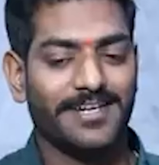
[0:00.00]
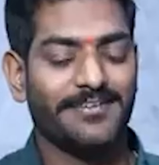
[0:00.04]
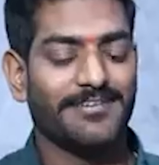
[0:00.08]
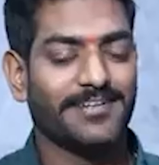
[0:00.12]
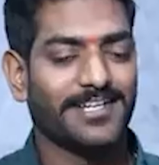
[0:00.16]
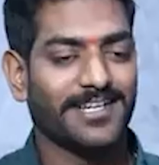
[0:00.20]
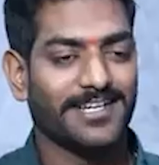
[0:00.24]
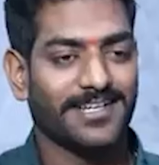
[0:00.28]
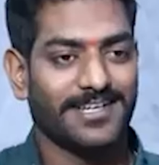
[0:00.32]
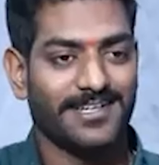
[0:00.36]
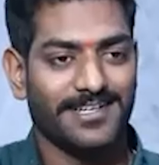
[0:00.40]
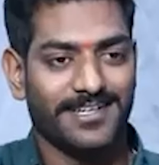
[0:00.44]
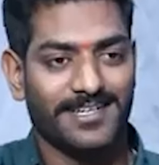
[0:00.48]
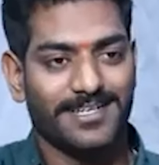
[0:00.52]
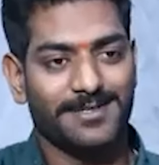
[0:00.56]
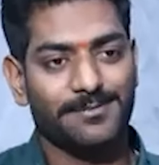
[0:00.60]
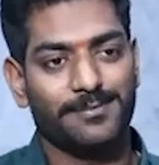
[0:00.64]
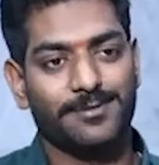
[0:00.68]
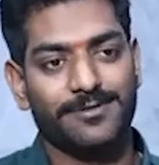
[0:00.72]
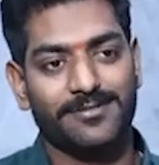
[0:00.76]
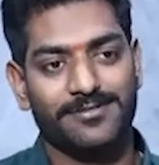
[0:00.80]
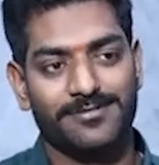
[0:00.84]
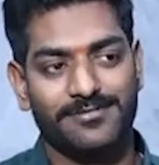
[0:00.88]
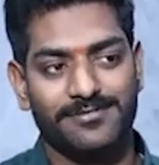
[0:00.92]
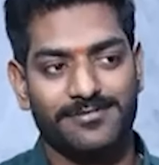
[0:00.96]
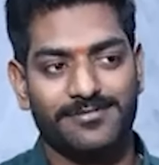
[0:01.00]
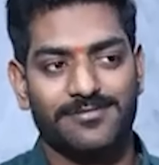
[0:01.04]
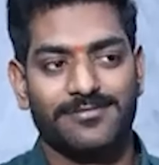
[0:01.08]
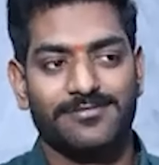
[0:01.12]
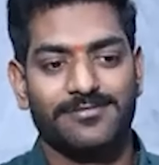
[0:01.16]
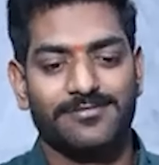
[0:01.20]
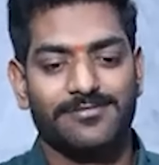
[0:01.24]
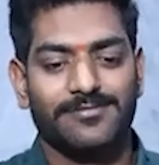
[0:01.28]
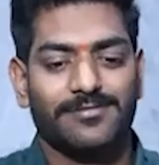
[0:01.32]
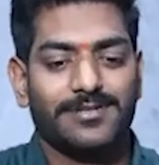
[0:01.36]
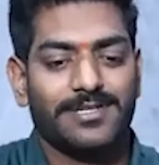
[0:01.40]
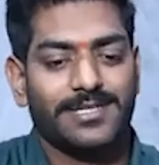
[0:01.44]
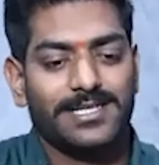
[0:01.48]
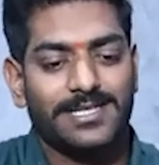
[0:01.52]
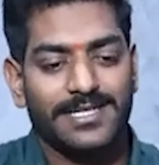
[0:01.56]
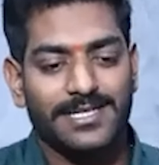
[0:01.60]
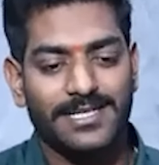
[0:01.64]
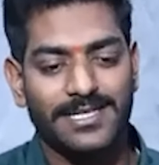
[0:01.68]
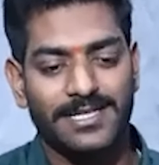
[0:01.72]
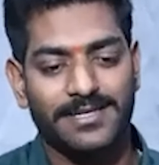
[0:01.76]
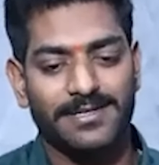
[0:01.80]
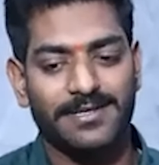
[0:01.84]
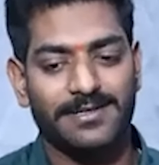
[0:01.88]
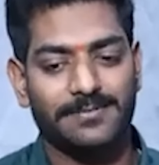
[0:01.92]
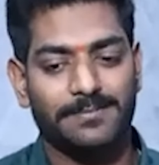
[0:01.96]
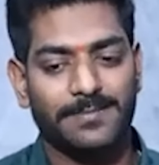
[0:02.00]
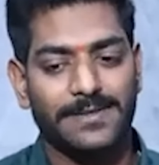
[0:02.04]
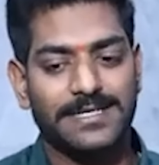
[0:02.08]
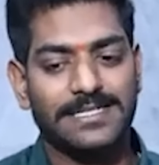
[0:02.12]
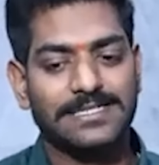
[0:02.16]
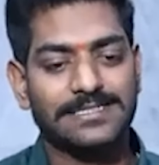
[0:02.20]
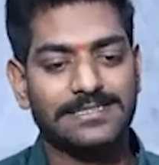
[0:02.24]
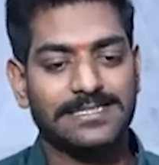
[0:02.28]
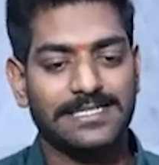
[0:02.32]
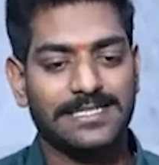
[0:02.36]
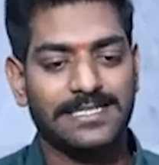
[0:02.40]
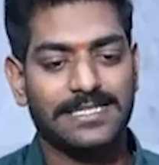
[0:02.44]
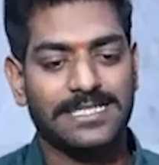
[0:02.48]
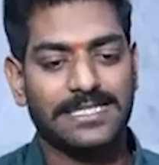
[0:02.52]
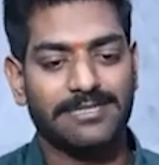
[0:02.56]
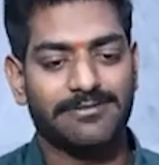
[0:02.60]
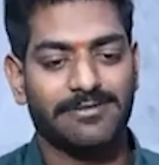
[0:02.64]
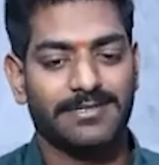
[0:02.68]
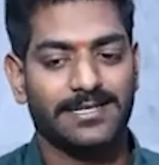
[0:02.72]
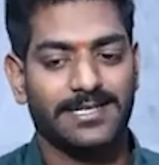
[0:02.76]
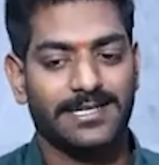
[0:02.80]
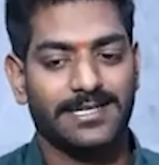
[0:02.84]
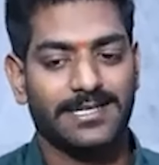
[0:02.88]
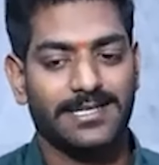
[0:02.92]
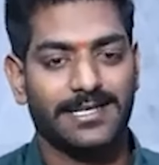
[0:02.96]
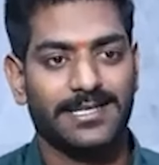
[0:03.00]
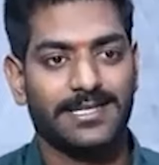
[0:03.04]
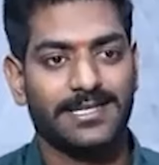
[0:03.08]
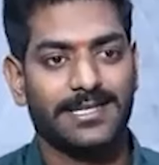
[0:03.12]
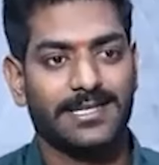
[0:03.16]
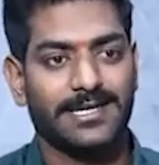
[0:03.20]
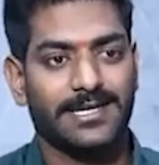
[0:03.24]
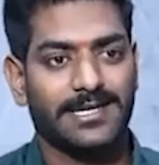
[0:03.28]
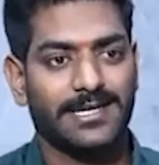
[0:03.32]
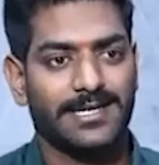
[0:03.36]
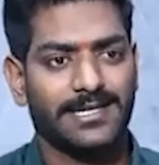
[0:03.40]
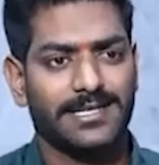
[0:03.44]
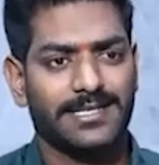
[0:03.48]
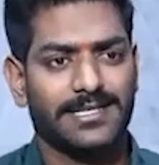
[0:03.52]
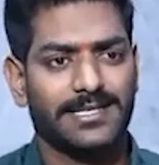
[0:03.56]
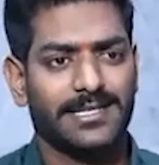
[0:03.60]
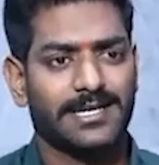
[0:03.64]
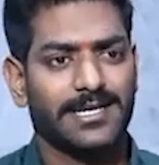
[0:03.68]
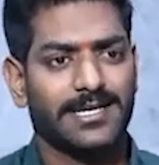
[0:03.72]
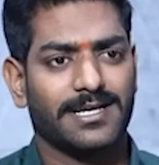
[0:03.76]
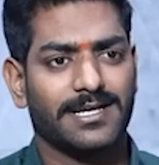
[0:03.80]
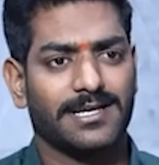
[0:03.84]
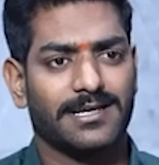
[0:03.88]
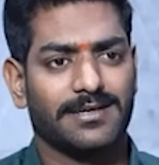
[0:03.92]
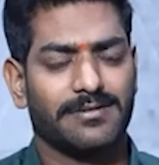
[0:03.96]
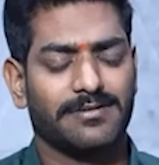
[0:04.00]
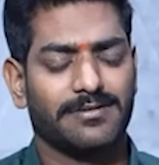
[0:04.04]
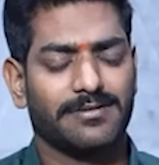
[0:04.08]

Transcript: ఏ విధంగా అంటే ఇప్పుడు ఏదన్నా పని చేద్దామన్నా లేదా ఏదన్నా